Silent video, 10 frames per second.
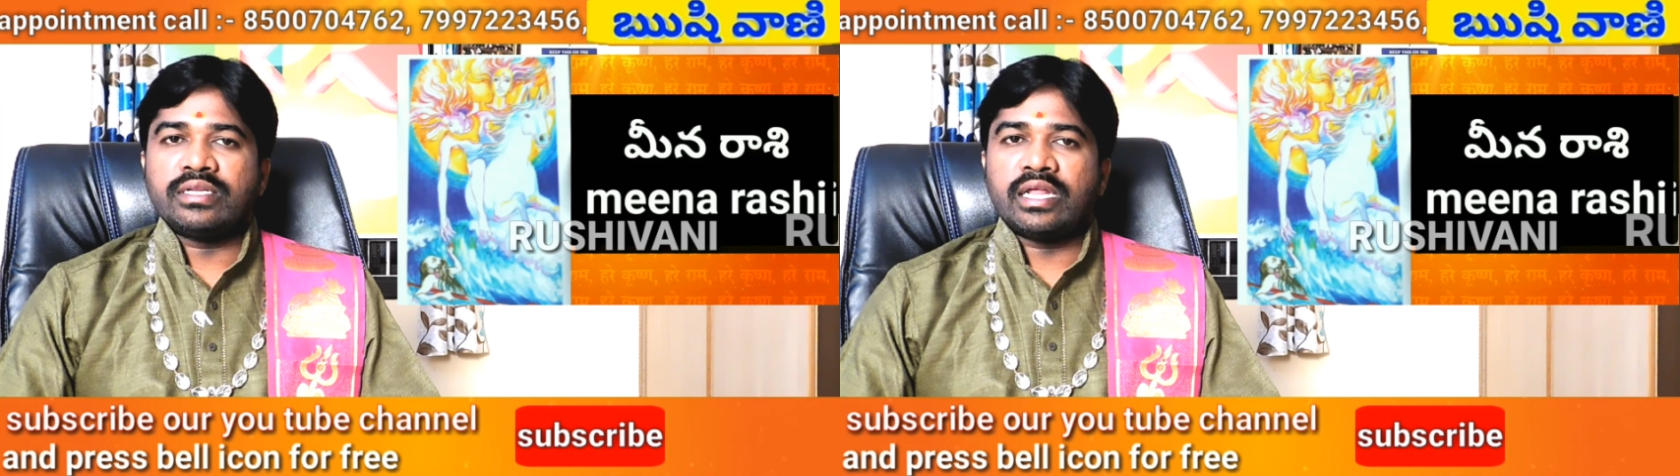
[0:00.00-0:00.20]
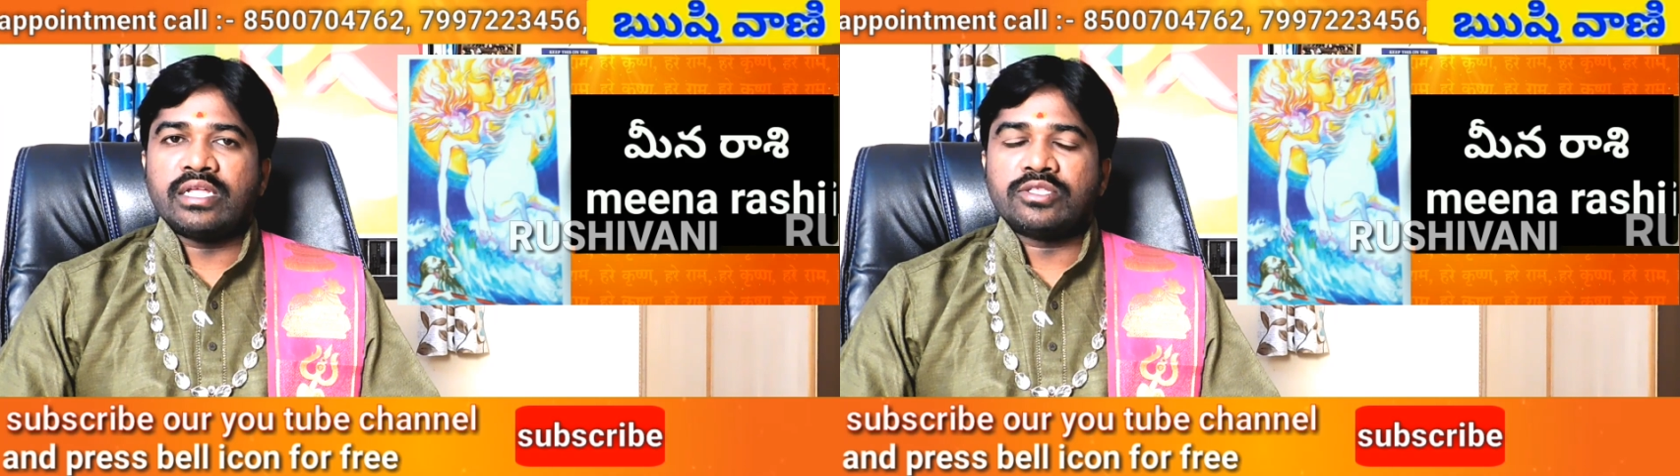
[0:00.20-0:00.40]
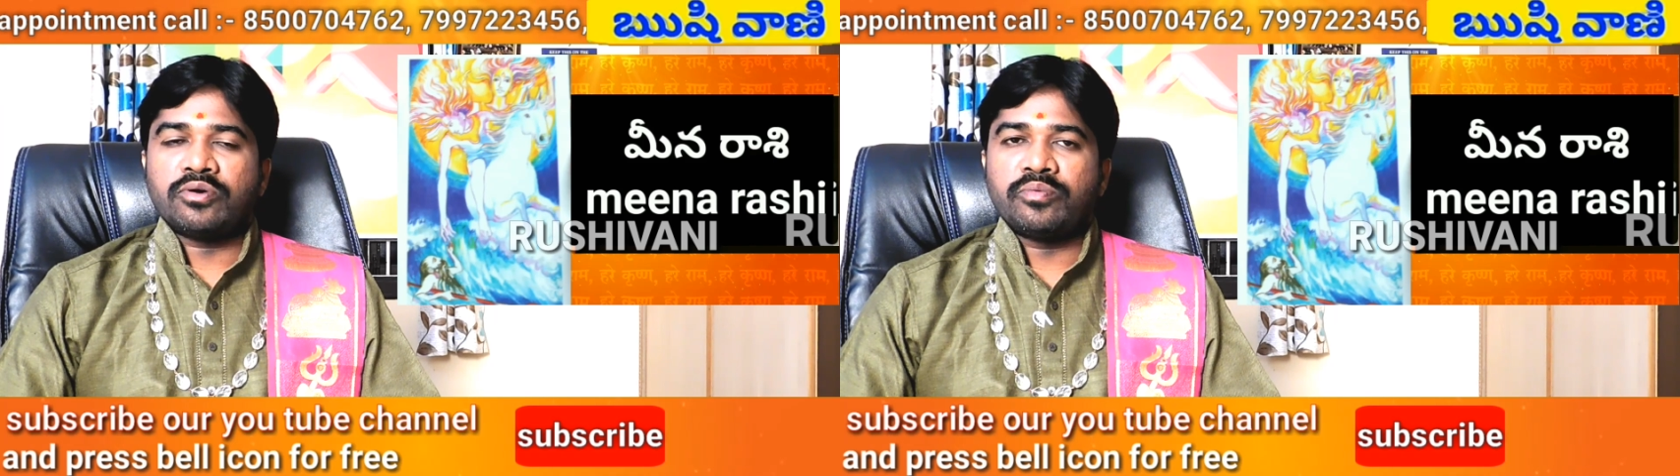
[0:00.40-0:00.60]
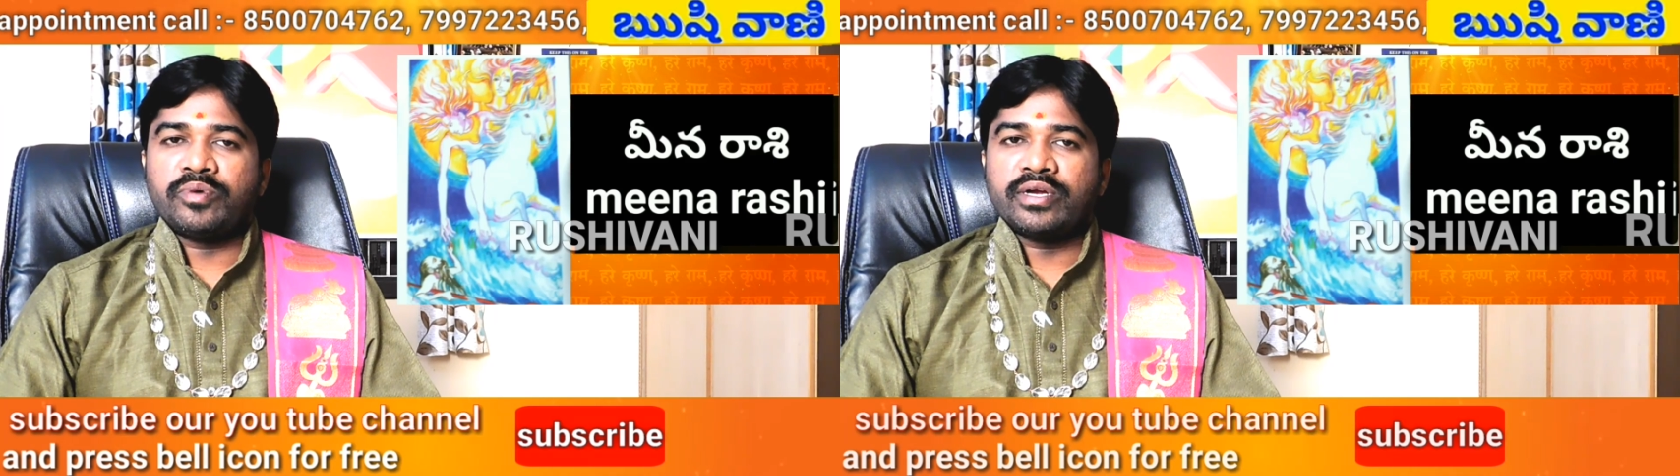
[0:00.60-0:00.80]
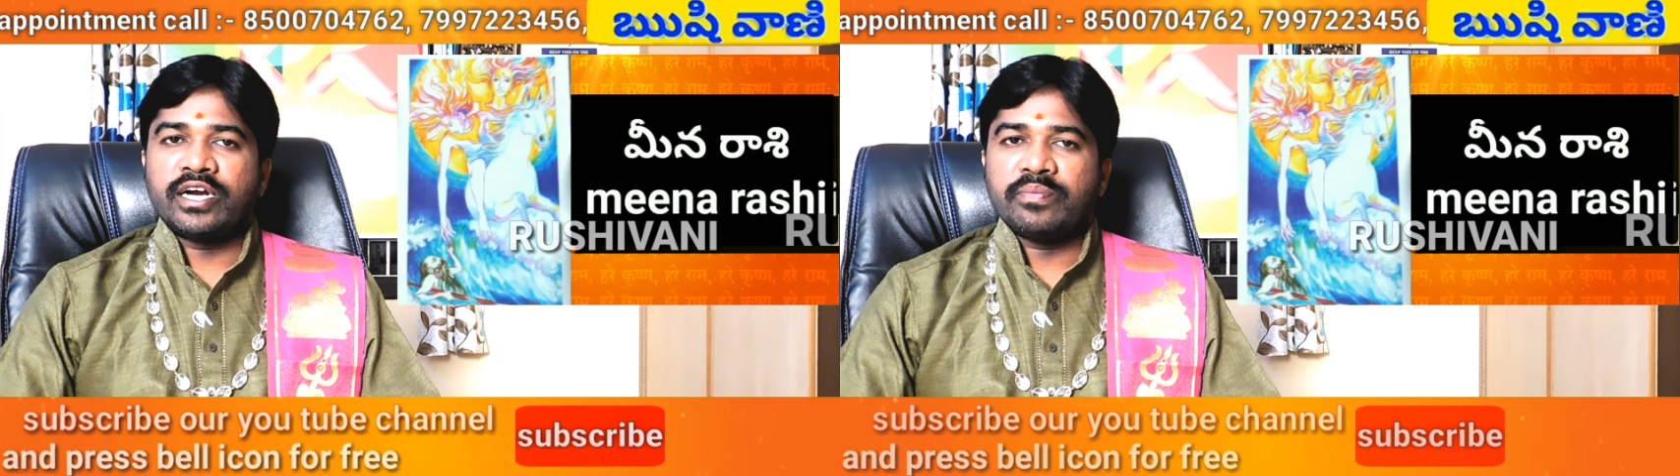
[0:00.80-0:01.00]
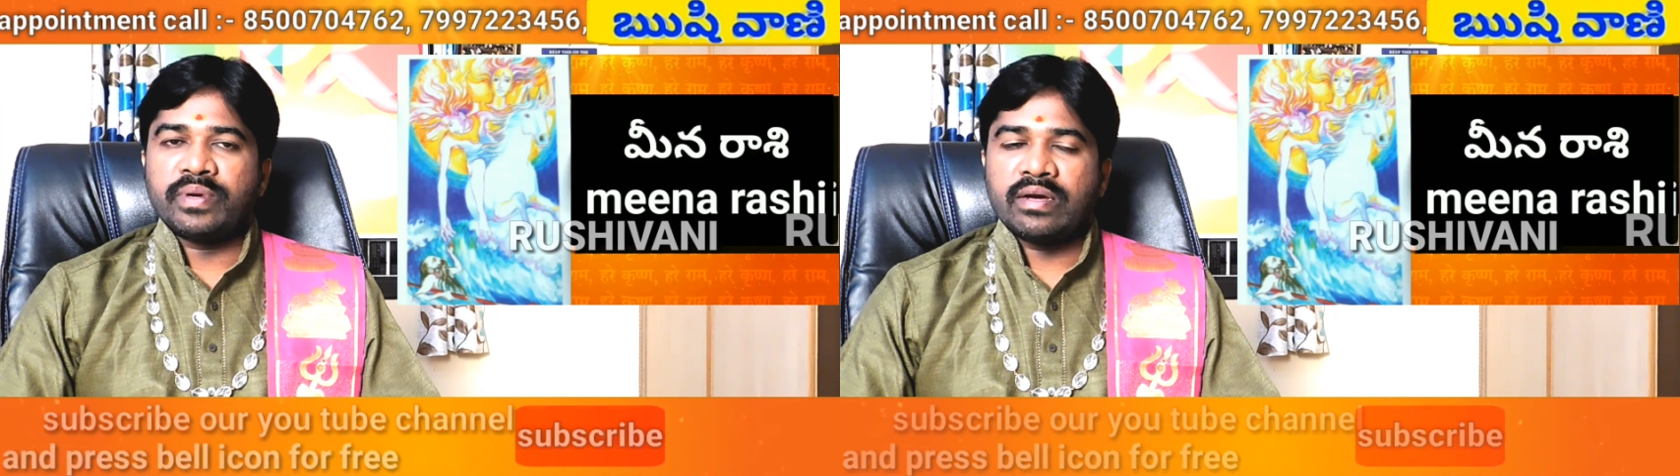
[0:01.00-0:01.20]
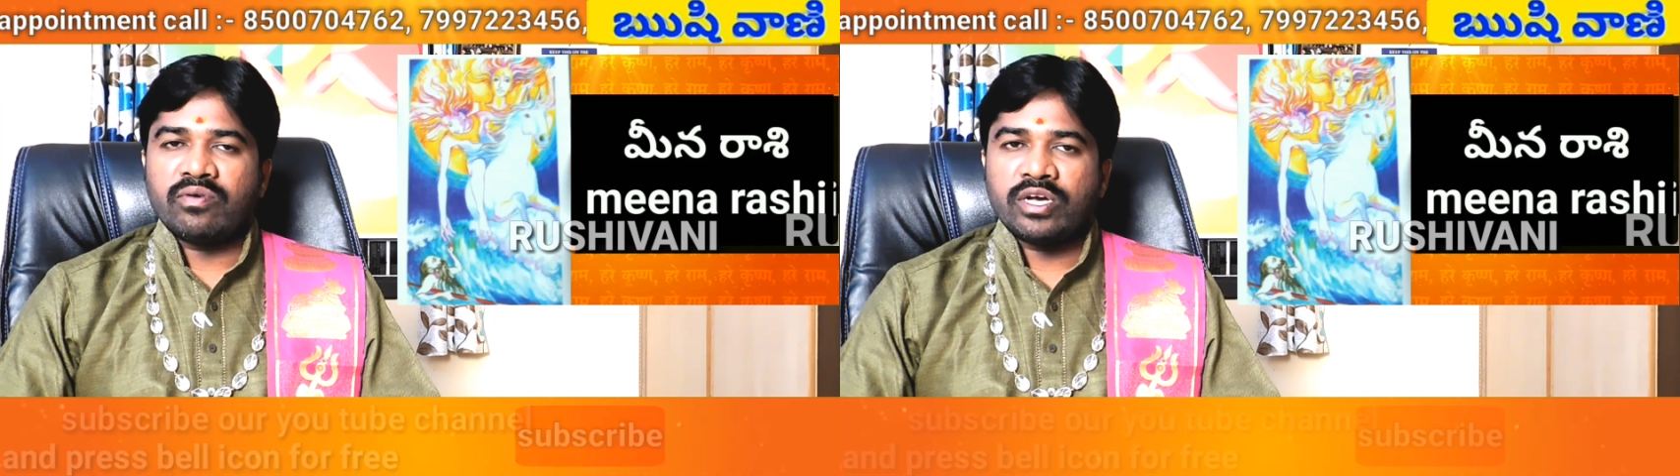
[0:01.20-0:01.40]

ఈ నెలంతా కూడా మీరు గడిపే